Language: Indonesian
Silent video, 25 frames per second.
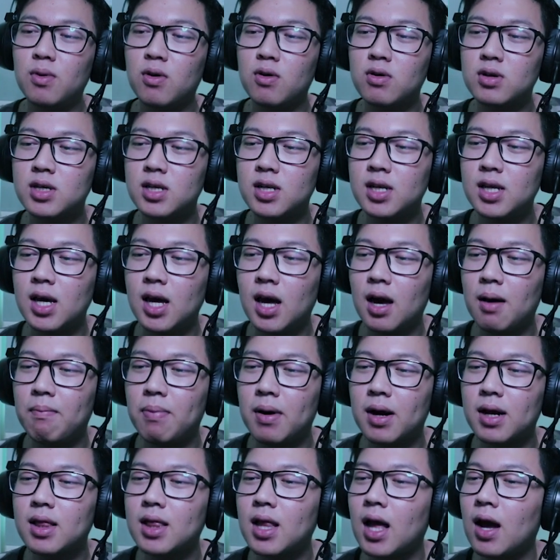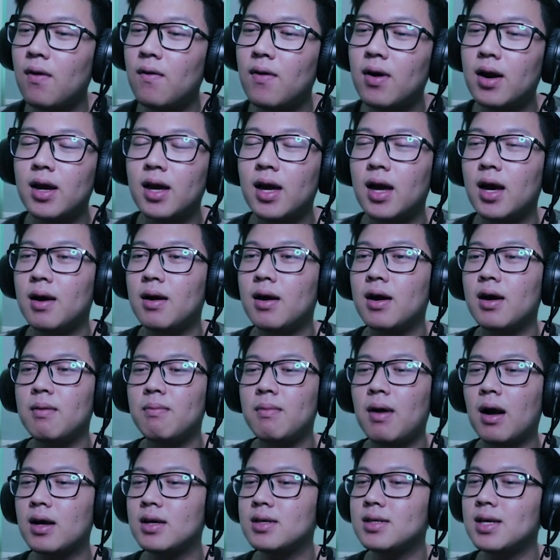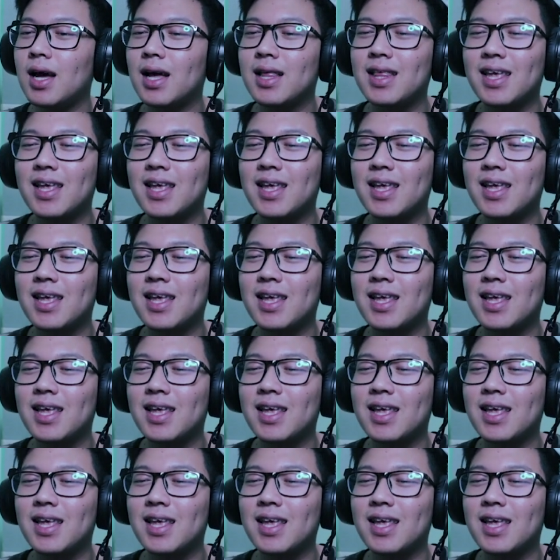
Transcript: mau sedia apa ketawa ya bangsa